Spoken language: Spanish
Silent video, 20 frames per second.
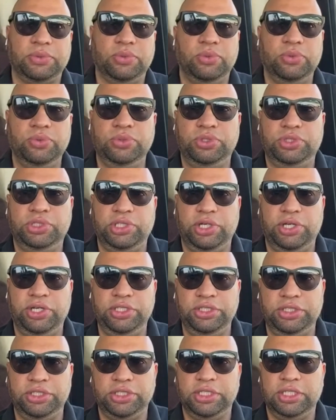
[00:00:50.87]
un
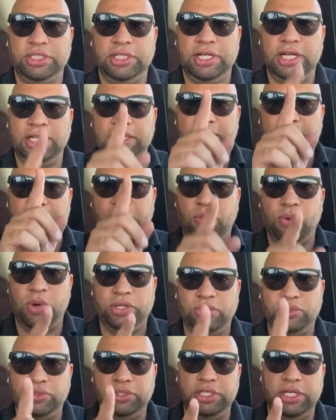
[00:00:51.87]
search de
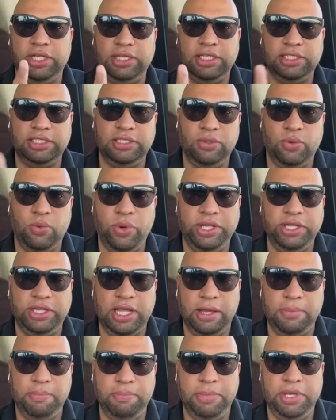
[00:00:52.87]

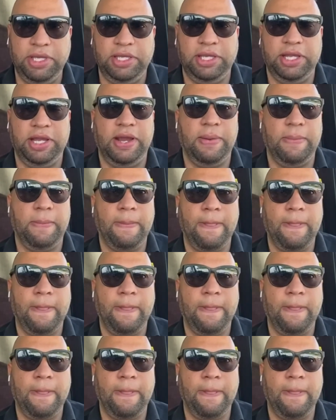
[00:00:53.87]
450 millas